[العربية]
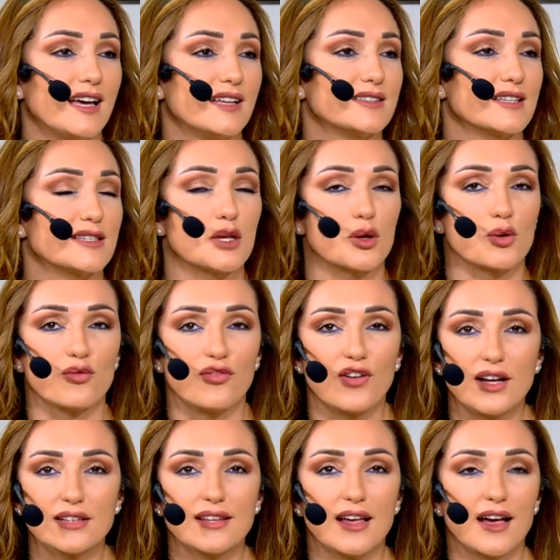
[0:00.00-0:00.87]

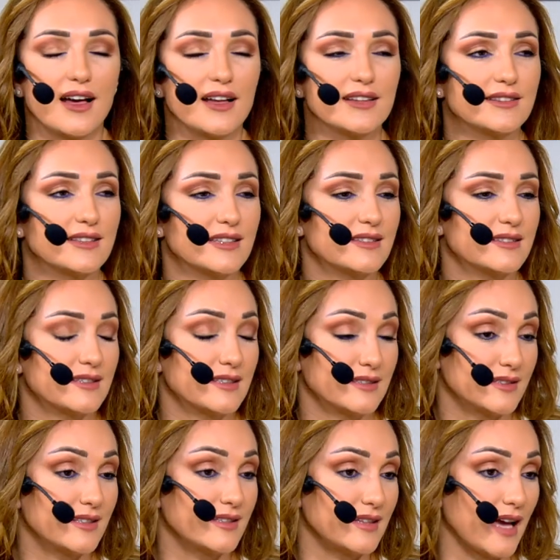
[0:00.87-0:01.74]
تصرفاتها
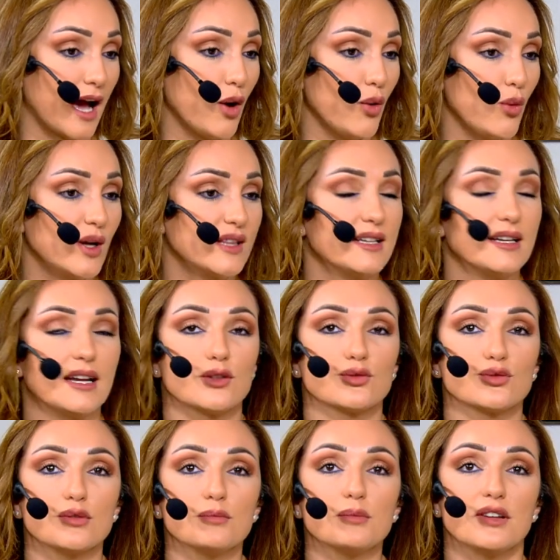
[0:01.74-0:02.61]
تتعود انها
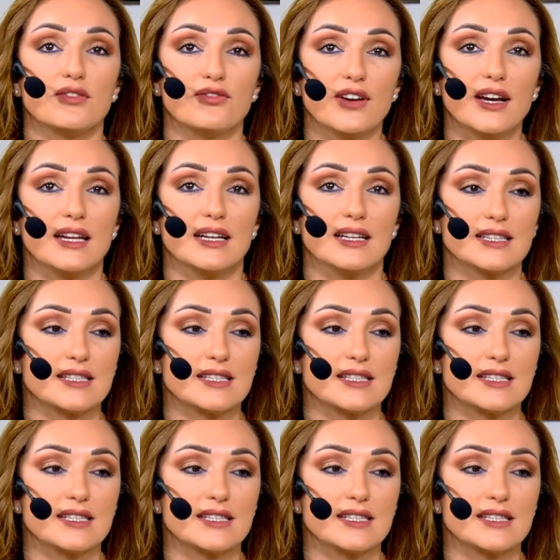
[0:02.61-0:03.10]
تكون بالفعل